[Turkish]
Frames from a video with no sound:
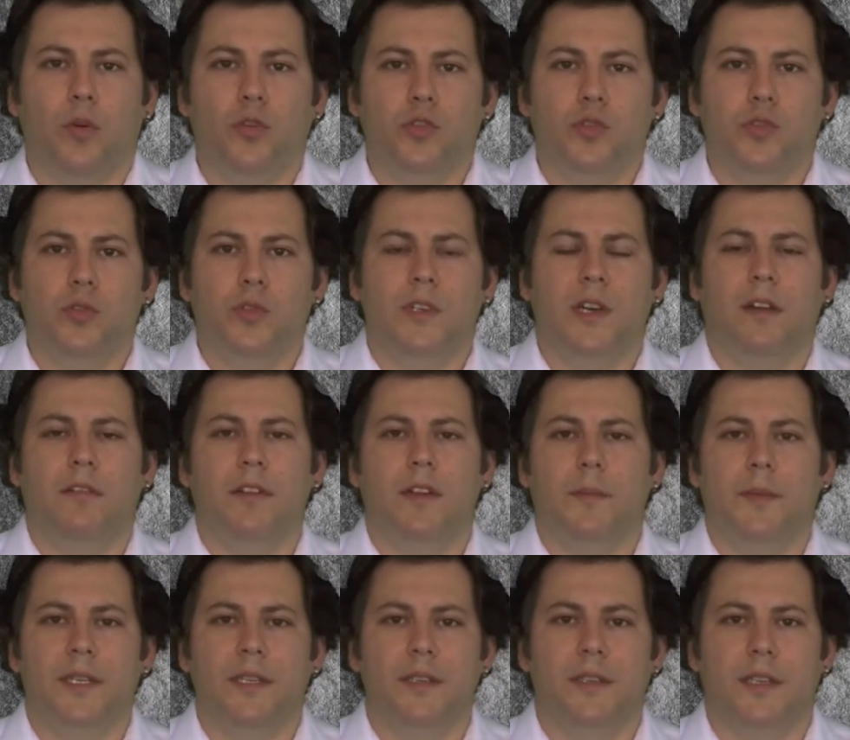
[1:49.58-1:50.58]
boşluk
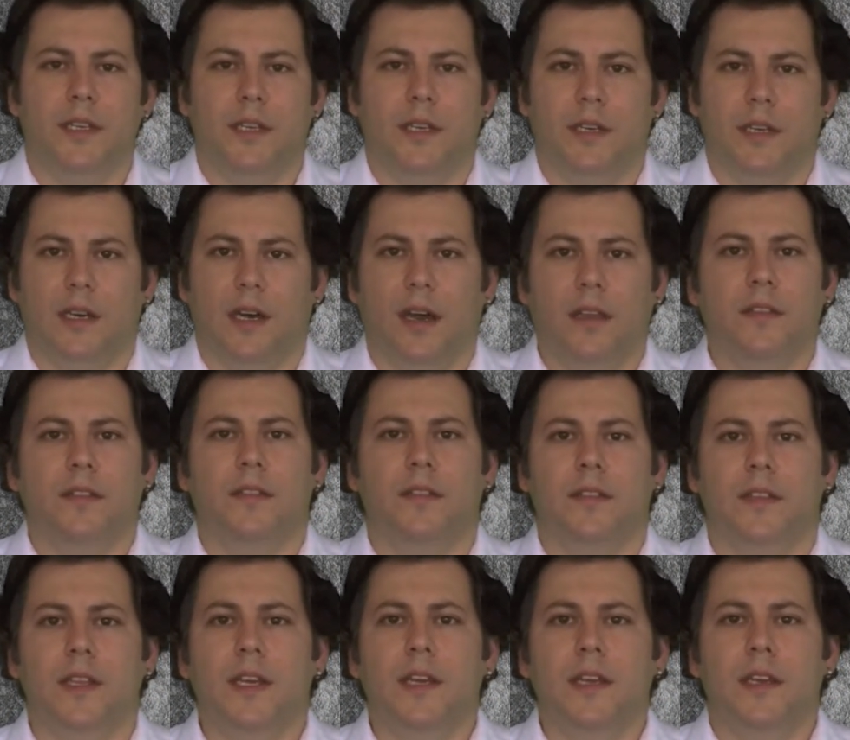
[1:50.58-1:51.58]
kavramının da
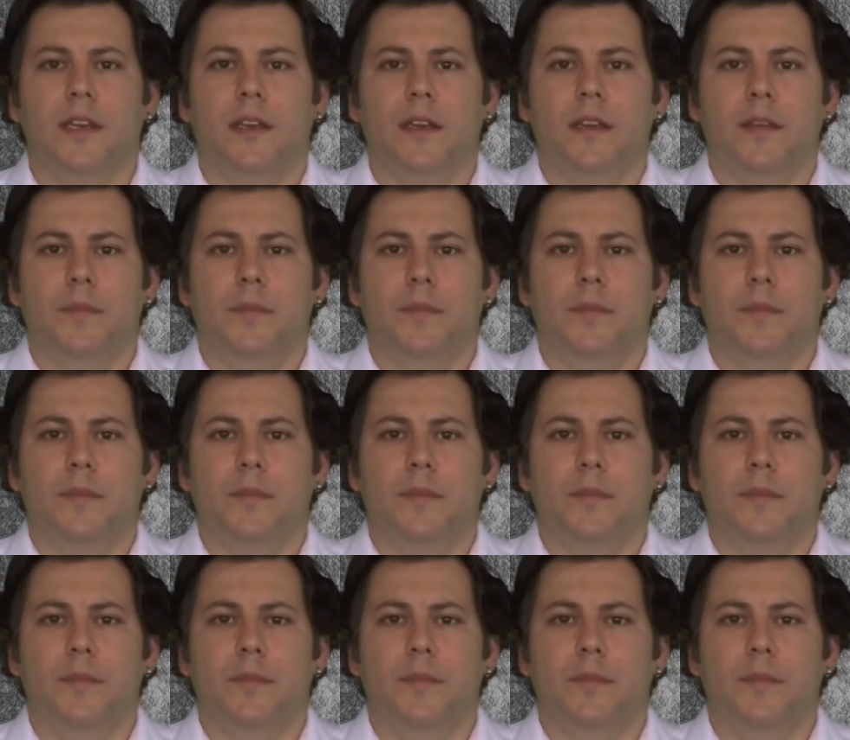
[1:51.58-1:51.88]
aslında